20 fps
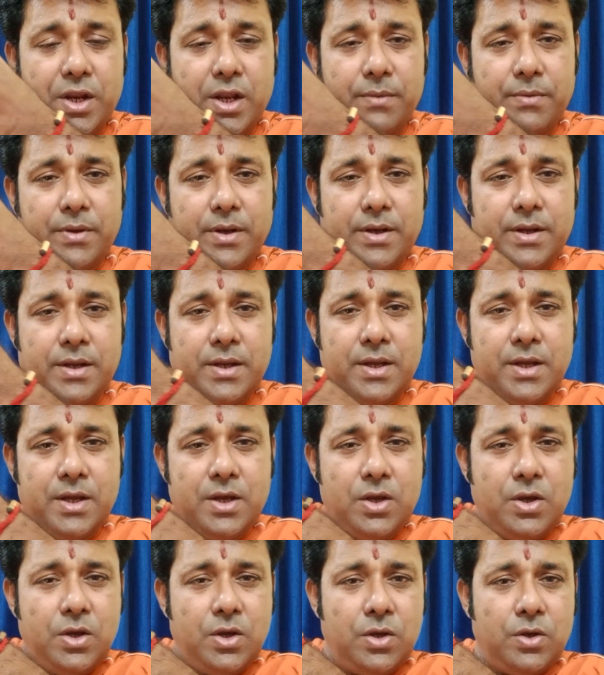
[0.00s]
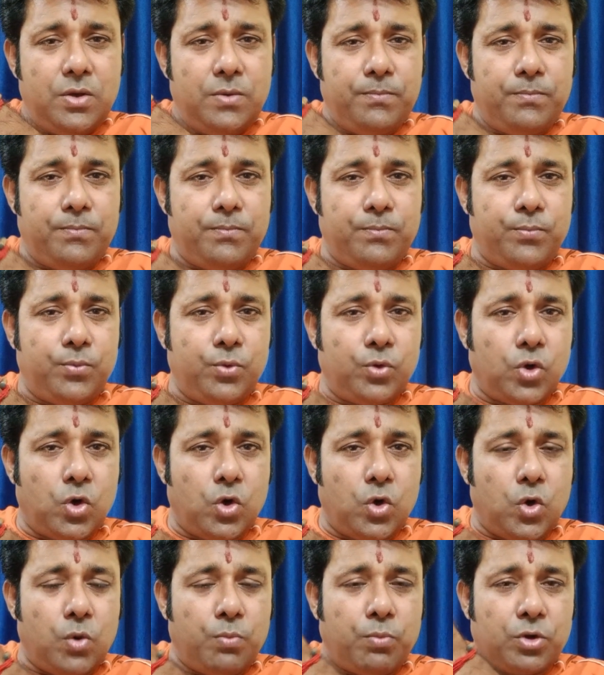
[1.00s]
নেবেন পুরো
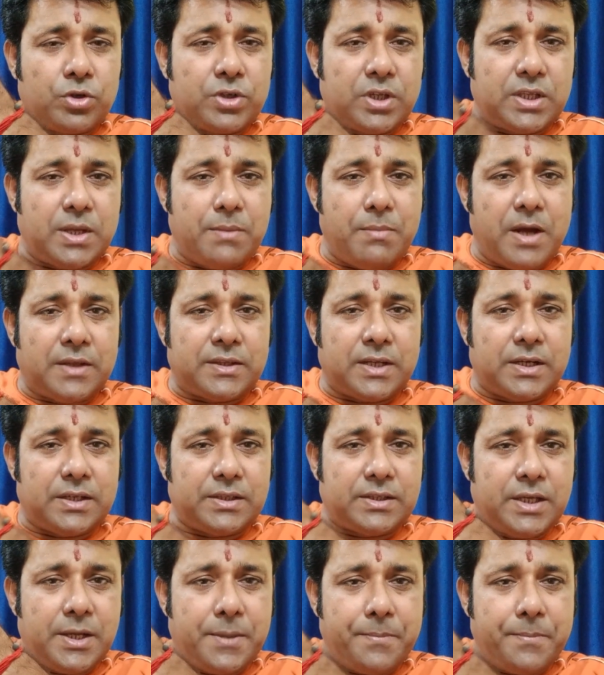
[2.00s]
ওপরটাতে মাথাটাতে